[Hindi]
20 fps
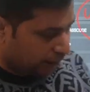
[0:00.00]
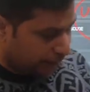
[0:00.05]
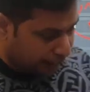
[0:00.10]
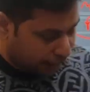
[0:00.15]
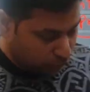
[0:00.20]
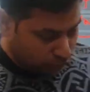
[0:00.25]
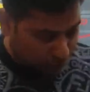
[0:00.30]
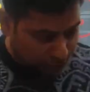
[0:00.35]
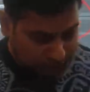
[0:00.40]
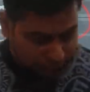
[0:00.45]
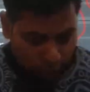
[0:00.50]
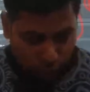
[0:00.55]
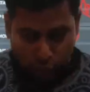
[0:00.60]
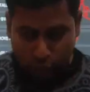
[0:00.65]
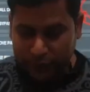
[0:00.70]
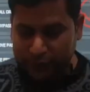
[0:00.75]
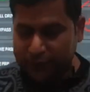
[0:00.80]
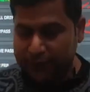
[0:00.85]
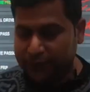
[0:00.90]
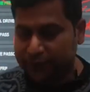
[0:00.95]
ए ट्वेंटी
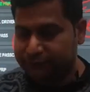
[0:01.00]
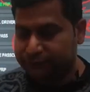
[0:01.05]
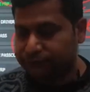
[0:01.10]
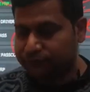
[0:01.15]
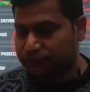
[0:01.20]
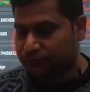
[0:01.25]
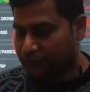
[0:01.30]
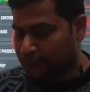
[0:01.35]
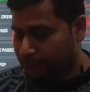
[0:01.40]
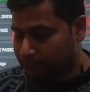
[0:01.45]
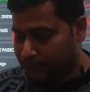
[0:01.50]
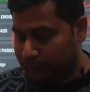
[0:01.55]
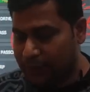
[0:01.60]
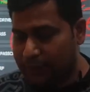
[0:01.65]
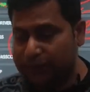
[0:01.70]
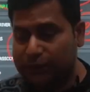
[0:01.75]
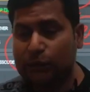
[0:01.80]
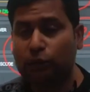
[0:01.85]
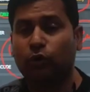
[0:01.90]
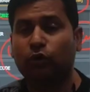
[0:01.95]
हो गया एम
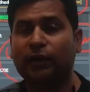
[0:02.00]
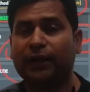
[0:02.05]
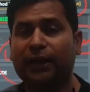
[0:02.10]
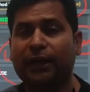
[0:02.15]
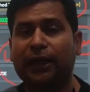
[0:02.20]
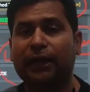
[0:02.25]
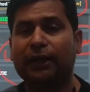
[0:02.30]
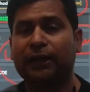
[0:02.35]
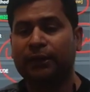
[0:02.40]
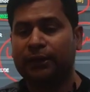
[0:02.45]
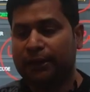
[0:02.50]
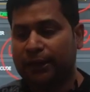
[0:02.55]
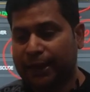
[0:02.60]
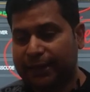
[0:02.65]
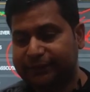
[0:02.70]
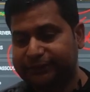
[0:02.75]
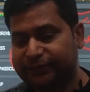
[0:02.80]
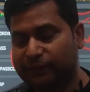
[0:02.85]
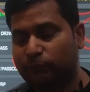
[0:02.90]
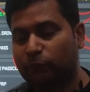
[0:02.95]
थर्टी हो गया
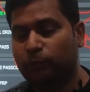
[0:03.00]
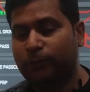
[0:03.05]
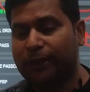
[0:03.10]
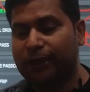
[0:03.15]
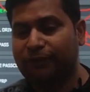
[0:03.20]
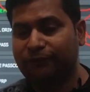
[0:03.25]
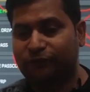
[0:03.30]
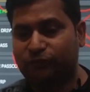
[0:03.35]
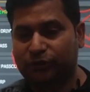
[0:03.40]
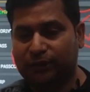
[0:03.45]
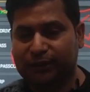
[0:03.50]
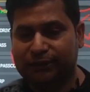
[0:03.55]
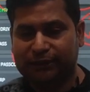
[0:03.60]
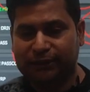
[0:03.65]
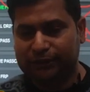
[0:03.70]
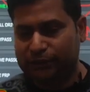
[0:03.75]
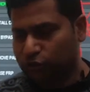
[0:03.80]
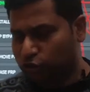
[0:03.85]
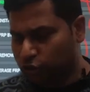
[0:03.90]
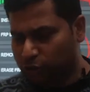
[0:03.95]
ऐसे मोबाइल फ़ोन
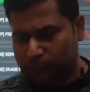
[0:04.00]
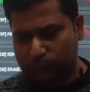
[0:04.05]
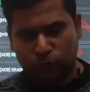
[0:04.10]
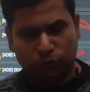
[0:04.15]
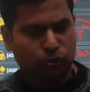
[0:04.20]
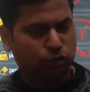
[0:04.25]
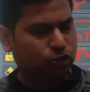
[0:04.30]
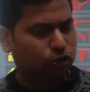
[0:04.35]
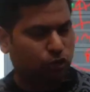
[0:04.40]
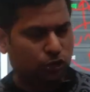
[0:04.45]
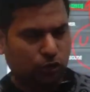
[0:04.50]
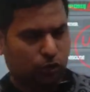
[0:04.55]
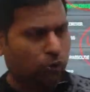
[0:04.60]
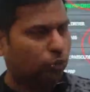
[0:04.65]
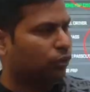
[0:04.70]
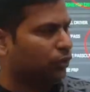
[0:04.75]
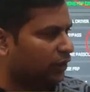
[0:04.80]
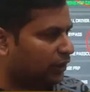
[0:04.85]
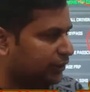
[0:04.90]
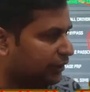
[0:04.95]
आते थे तो हम लोग उसको लॉक
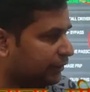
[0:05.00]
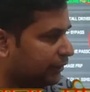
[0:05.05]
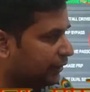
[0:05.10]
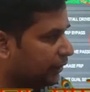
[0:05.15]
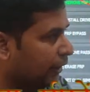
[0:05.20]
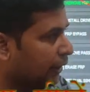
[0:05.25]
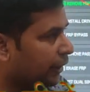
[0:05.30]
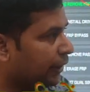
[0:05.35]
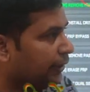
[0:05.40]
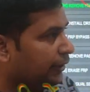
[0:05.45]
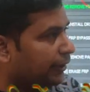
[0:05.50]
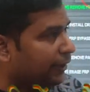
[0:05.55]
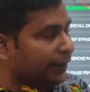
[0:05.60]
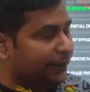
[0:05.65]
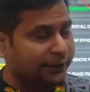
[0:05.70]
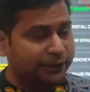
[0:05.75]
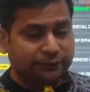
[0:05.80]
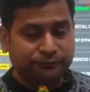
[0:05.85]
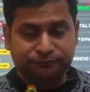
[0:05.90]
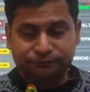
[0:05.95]
खोल लेते थे
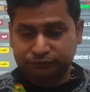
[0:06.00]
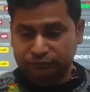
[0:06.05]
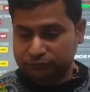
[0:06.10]
लेकिन